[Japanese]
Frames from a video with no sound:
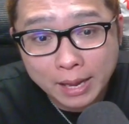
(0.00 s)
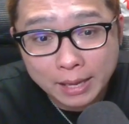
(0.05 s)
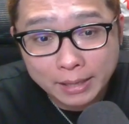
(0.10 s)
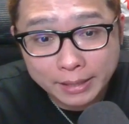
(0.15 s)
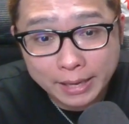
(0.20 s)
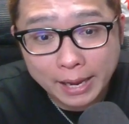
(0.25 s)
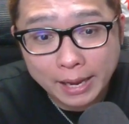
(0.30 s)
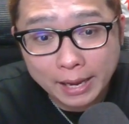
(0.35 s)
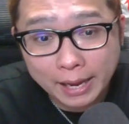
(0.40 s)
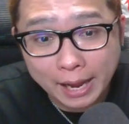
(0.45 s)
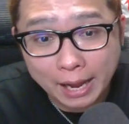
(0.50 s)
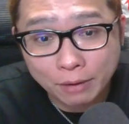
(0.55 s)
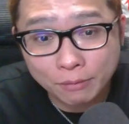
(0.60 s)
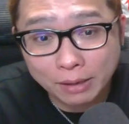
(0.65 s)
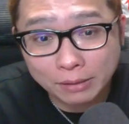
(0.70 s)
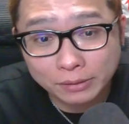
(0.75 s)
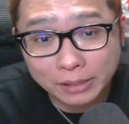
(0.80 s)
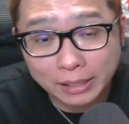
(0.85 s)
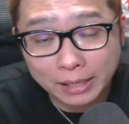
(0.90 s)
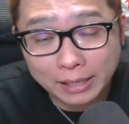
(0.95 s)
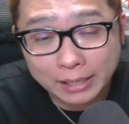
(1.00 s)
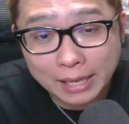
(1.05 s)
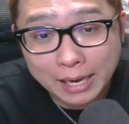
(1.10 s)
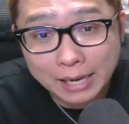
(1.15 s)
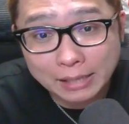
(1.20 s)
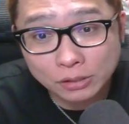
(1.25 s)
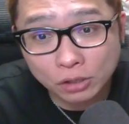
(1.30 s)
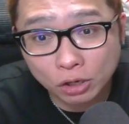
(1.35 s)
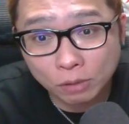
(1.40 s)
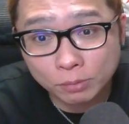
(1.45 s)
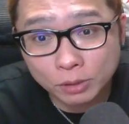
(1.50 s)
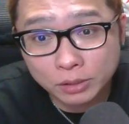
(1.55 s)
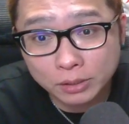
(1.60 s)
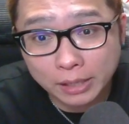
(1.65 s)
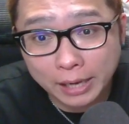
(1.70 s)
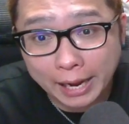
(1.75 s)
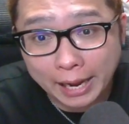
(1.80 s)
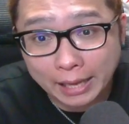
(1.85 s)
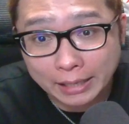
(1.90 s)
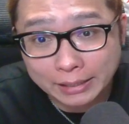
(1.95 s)
ね、えー、上抜けてきたら、その分、
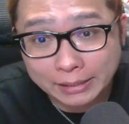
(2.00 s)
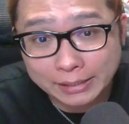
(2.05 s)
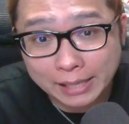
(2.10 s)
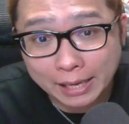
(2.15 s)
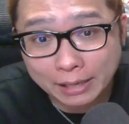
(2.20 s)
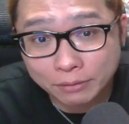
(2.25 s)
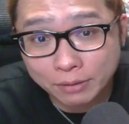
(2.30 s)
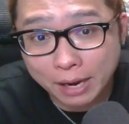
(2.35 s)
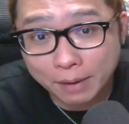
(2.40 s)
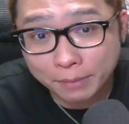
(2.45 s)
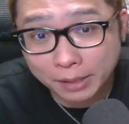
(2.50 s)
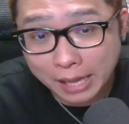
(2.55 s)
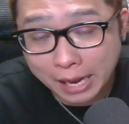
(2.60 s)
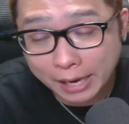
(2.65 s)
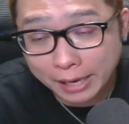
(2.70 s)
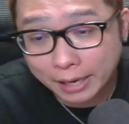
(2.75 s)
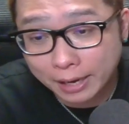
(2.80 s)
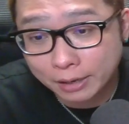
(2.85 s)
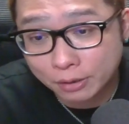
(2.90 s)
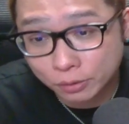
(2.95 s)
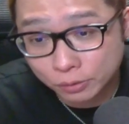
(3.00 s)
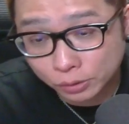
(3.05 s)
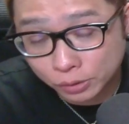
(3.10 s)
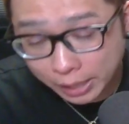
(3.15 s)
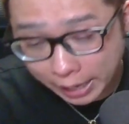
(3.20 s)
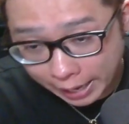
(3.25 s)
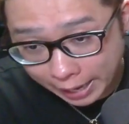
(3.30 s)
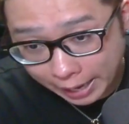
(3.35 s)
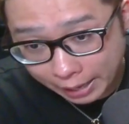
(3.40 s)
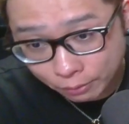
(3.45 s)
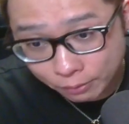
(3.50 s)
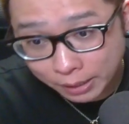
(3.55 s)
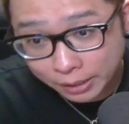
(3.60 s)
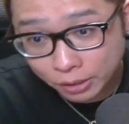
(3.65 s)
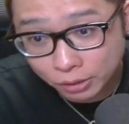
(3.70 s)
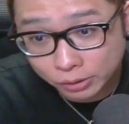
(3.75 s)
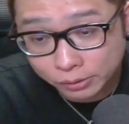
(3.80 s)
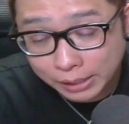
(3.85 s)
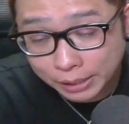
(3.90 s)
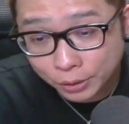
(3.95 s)
えー、2000円ぐらいまで上げれる、えー、上
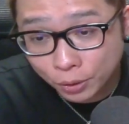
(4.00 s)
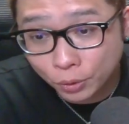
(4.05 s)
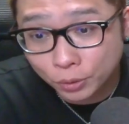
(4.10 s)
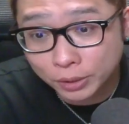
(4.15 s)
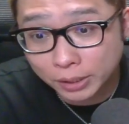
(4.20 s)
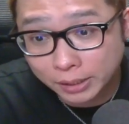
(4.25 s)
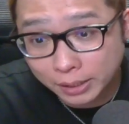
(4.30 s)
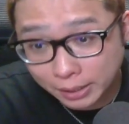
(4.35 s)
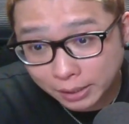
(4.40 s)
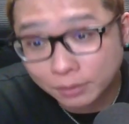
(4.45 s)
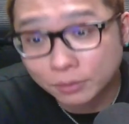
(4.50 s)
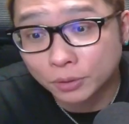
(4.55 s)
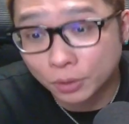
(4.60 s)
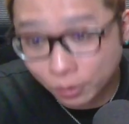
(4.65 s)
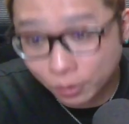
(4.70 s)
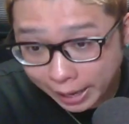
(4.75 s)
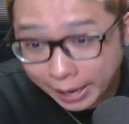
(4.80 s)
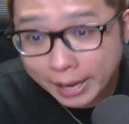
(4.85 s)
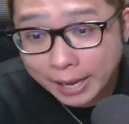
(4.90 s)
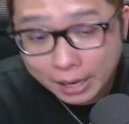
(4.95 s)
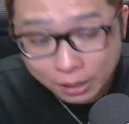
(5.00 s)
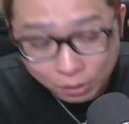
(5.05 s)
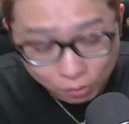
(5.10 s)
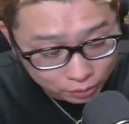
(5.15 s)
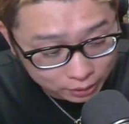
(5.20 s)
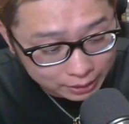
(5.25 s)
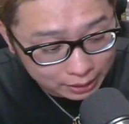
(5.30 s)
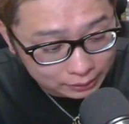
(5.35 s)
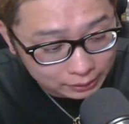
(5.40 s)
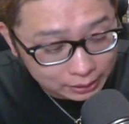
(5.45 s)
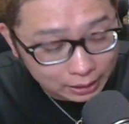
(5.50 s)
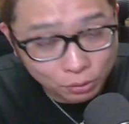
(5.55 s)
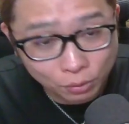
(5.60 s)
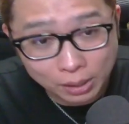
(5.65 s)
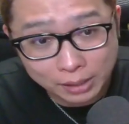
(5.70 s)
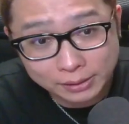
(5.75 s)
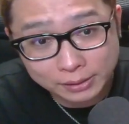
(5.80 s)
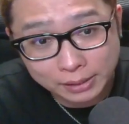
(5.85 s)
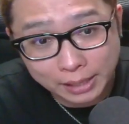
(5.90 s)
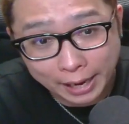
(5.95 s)
値しは余裕で出てくるので、ここに関しては取
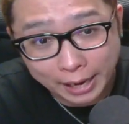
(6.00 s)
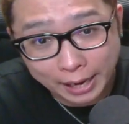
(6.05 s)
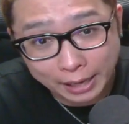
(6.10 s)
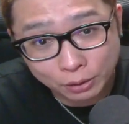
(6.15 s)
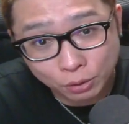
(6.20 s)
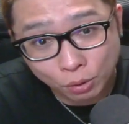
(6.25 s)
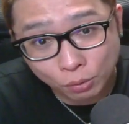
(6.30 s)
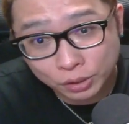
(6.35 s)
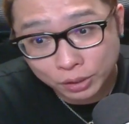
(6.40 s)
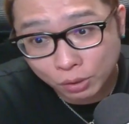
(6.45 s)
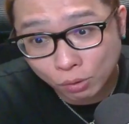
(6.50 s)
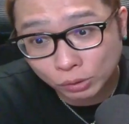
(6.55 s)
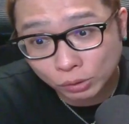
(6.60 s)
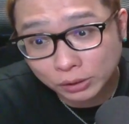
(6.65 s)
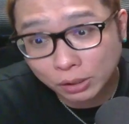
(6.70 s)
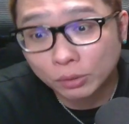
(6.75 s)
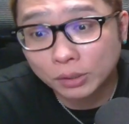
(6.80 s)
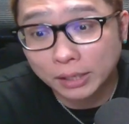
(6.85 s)
ら、えー、取るに越したこ